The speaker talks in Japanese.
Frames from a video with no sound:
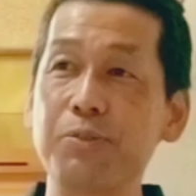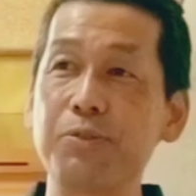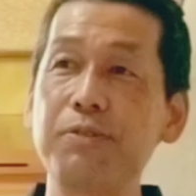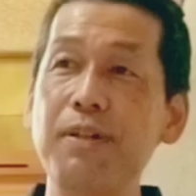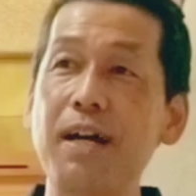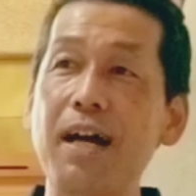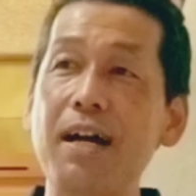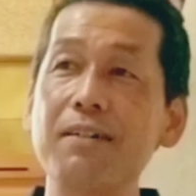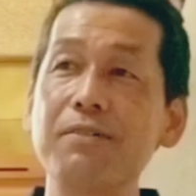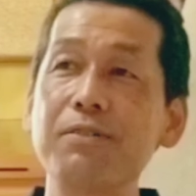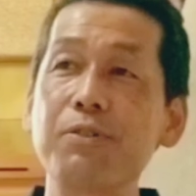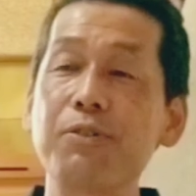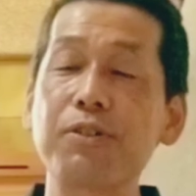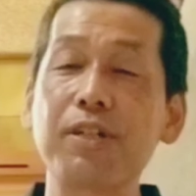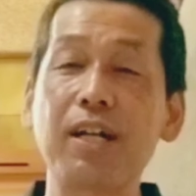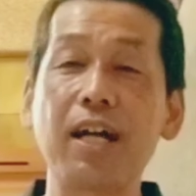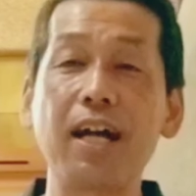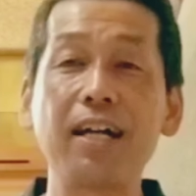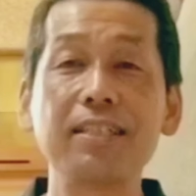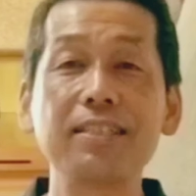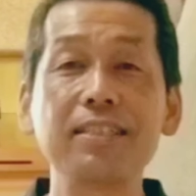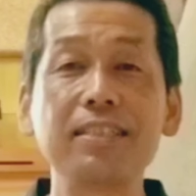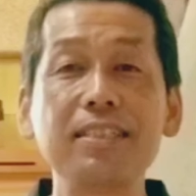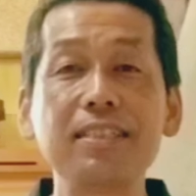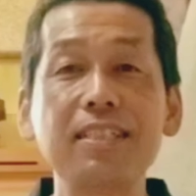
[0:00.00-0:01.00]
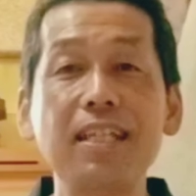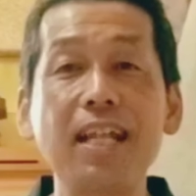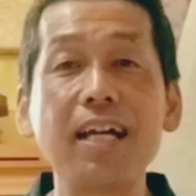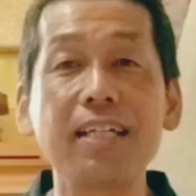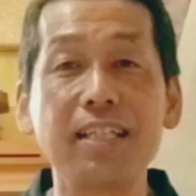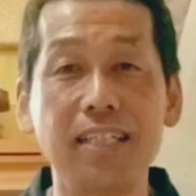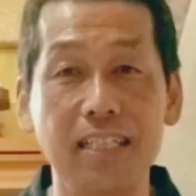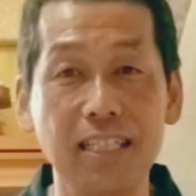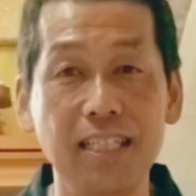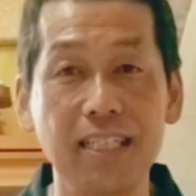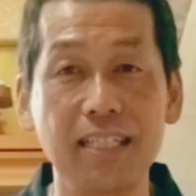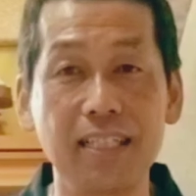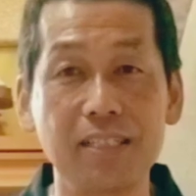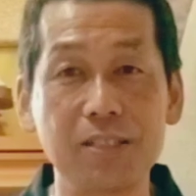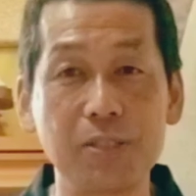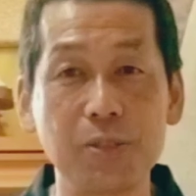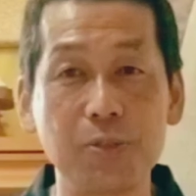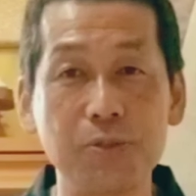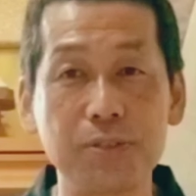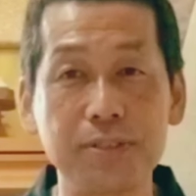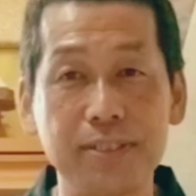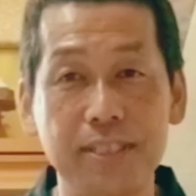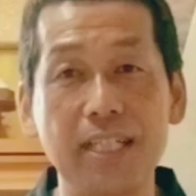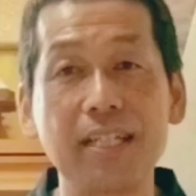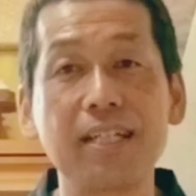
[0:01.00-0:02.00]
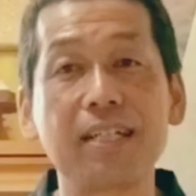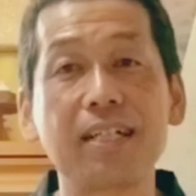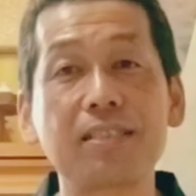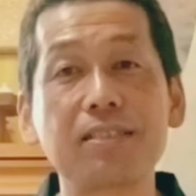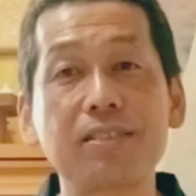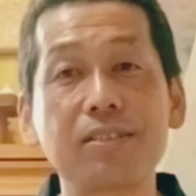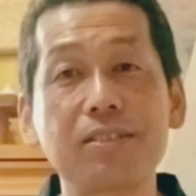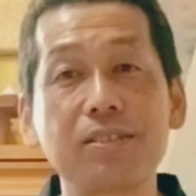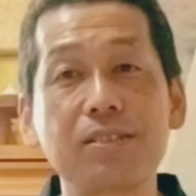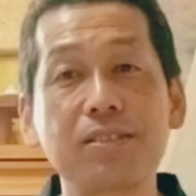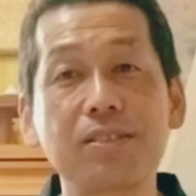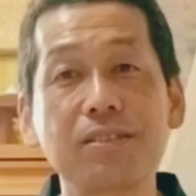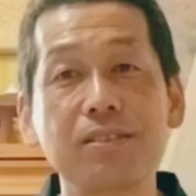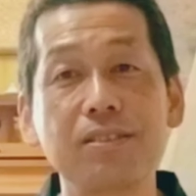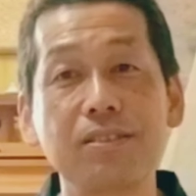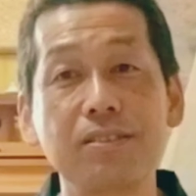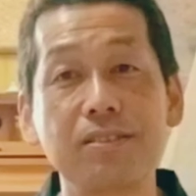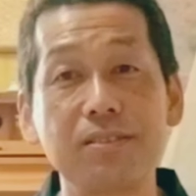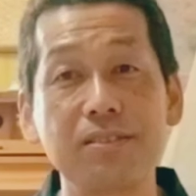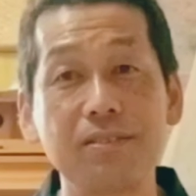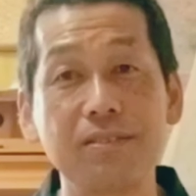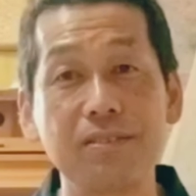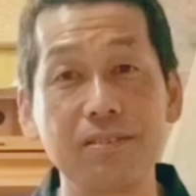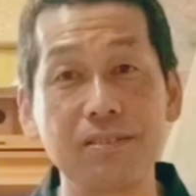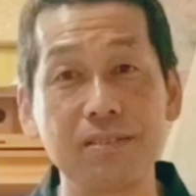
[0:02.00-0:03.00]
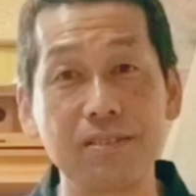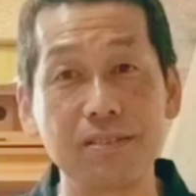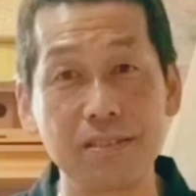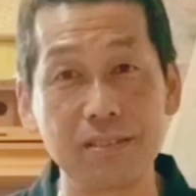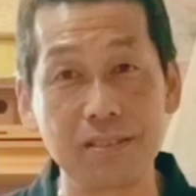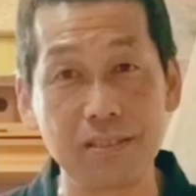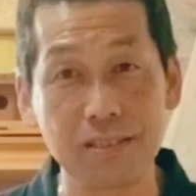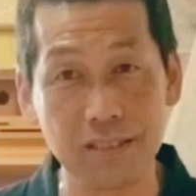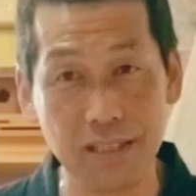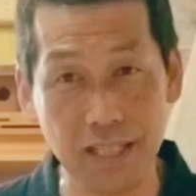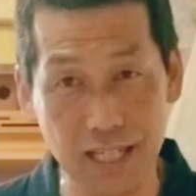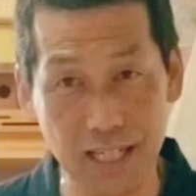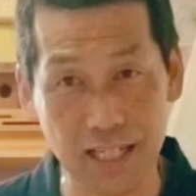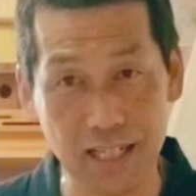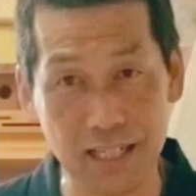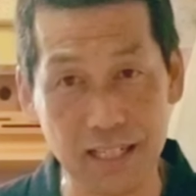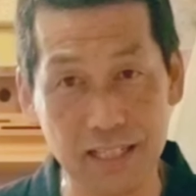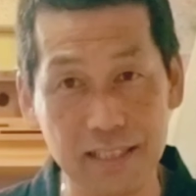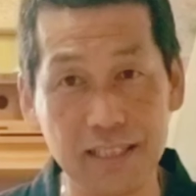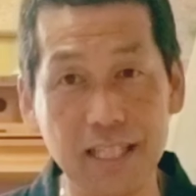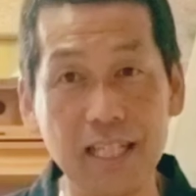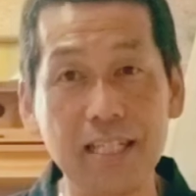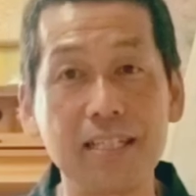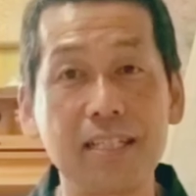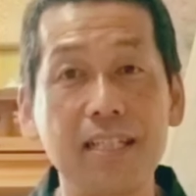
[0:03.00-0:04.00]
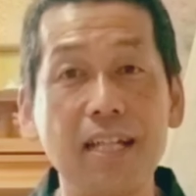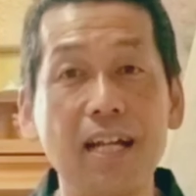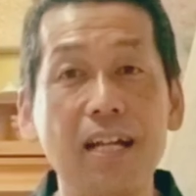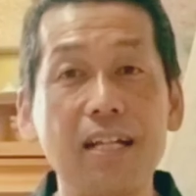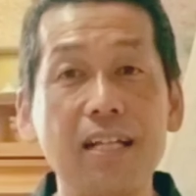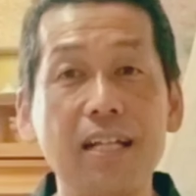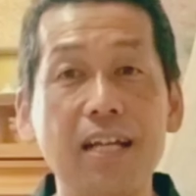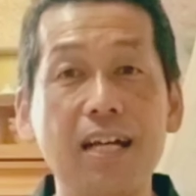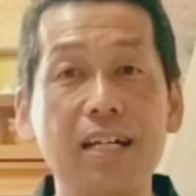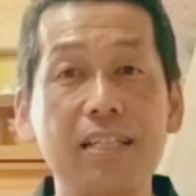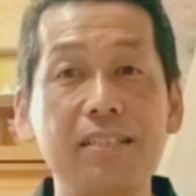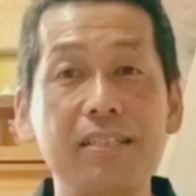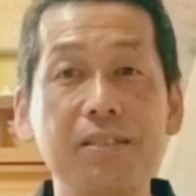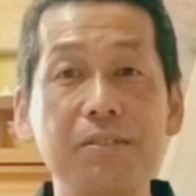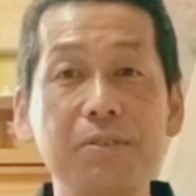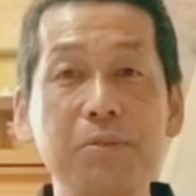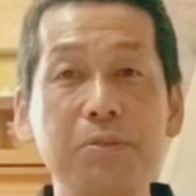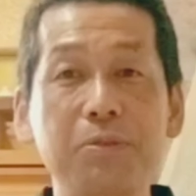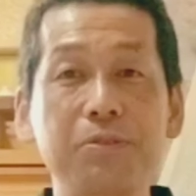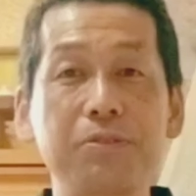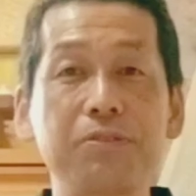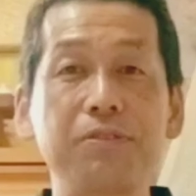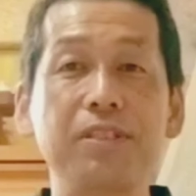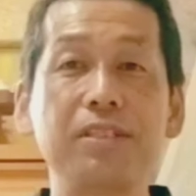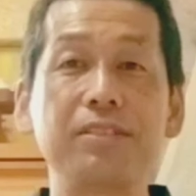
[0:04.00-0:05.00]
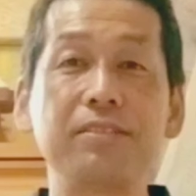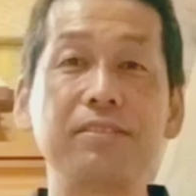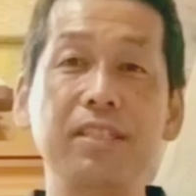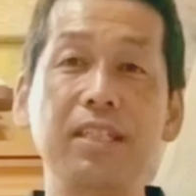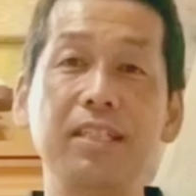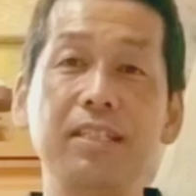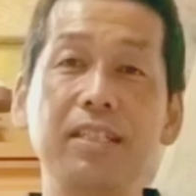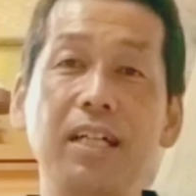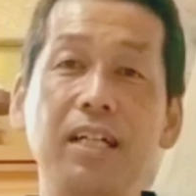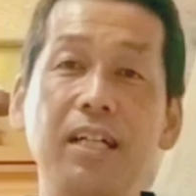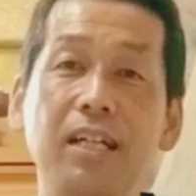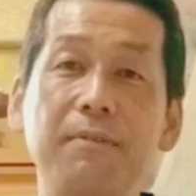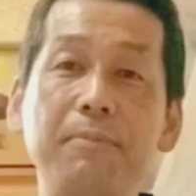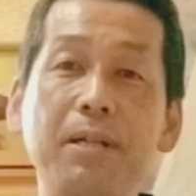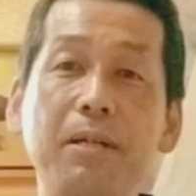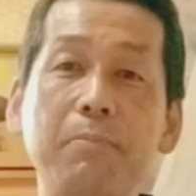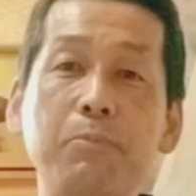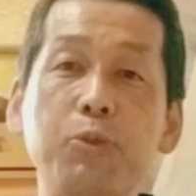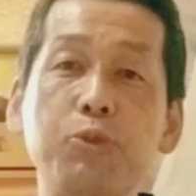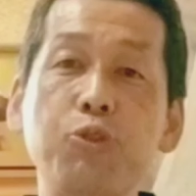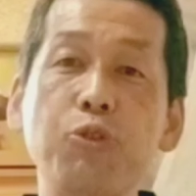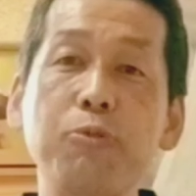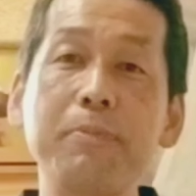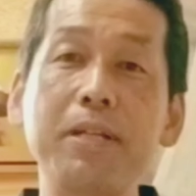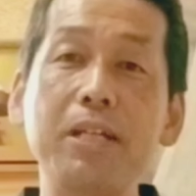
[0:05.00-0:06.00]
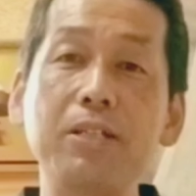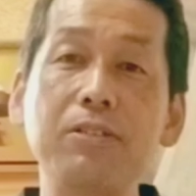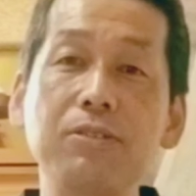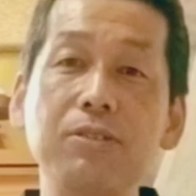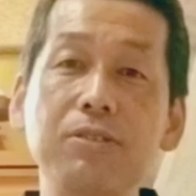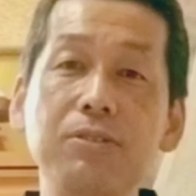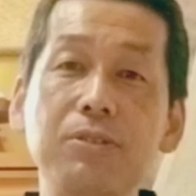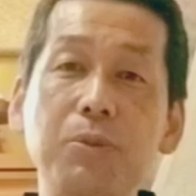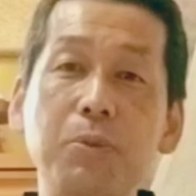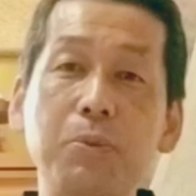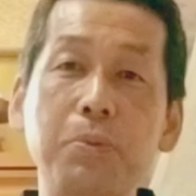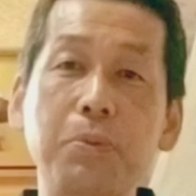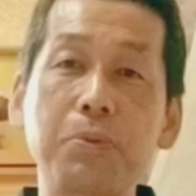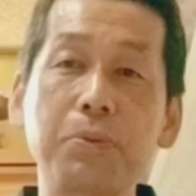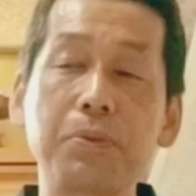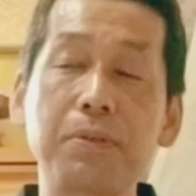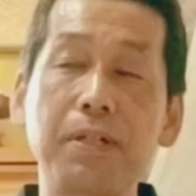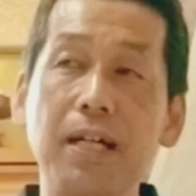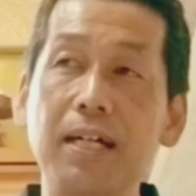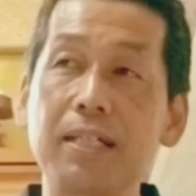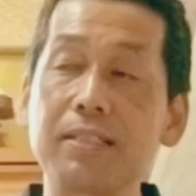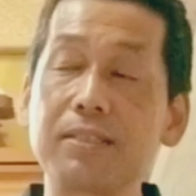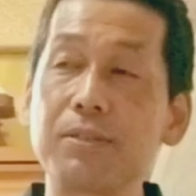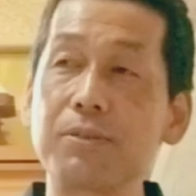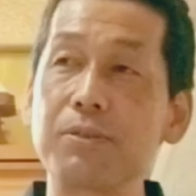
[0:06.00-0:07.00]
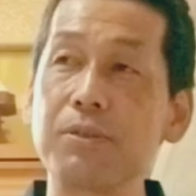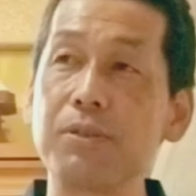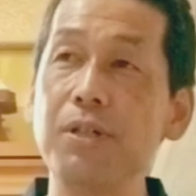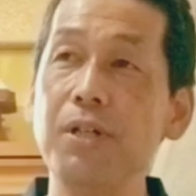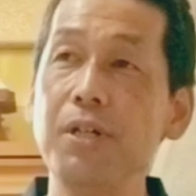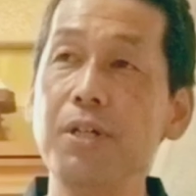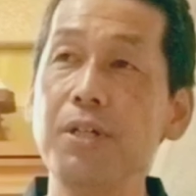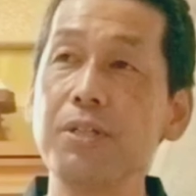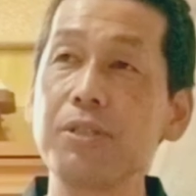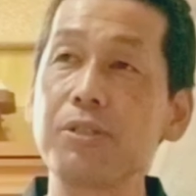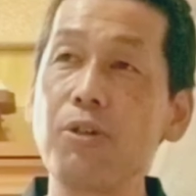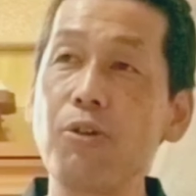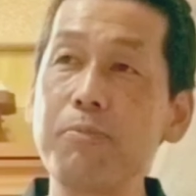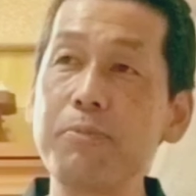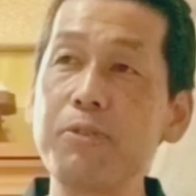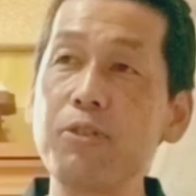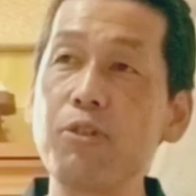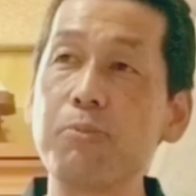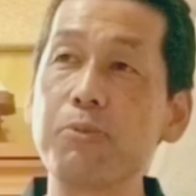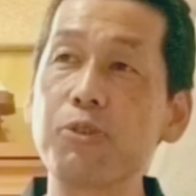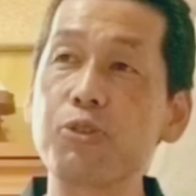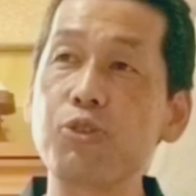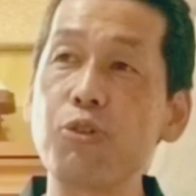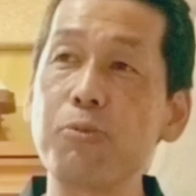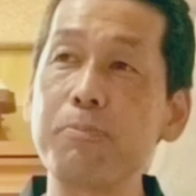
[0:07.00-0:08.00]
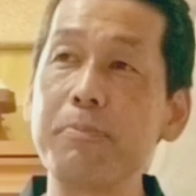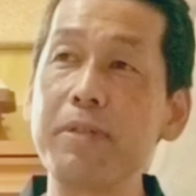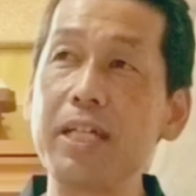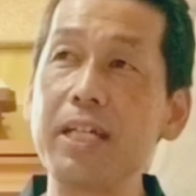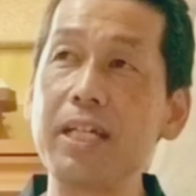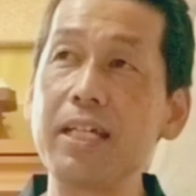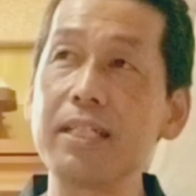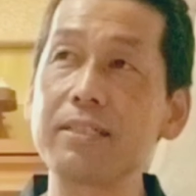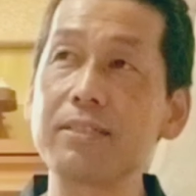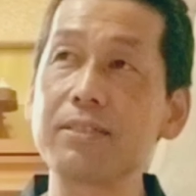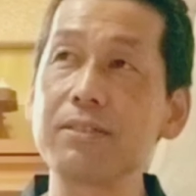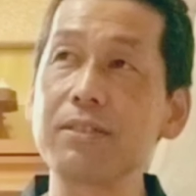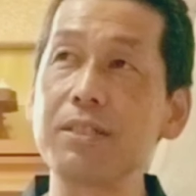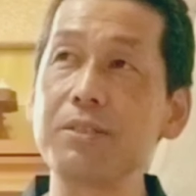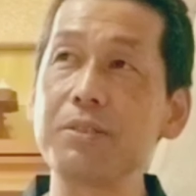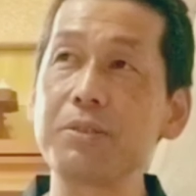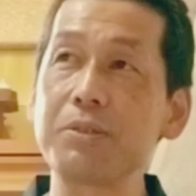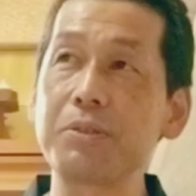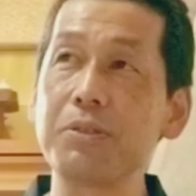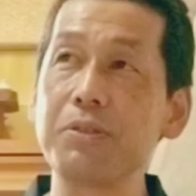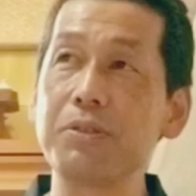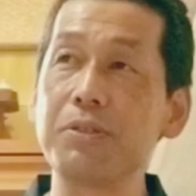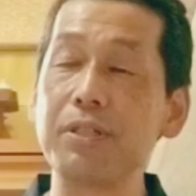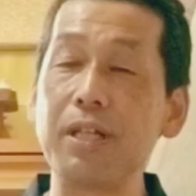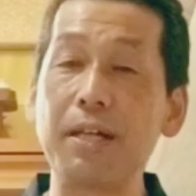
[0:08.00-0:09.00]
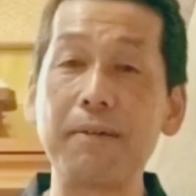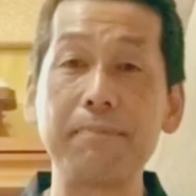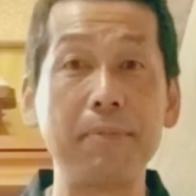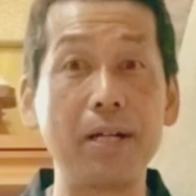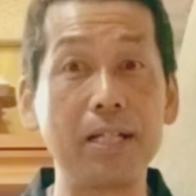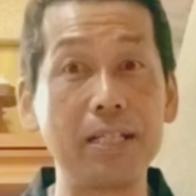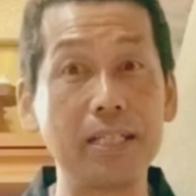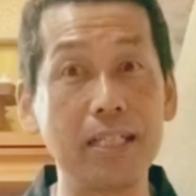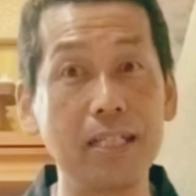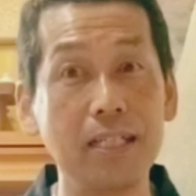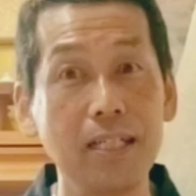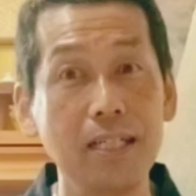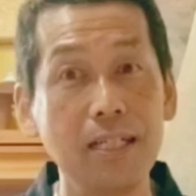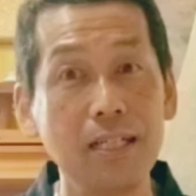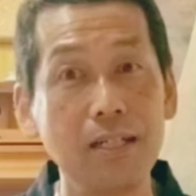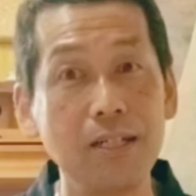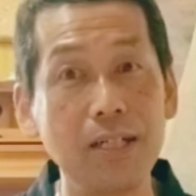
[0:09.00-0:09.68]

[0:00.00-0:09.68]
不安を感じない、その生活ができたらなっていうことですね。だからまあ求めるところが、その富を求めすぎると、やっぱり、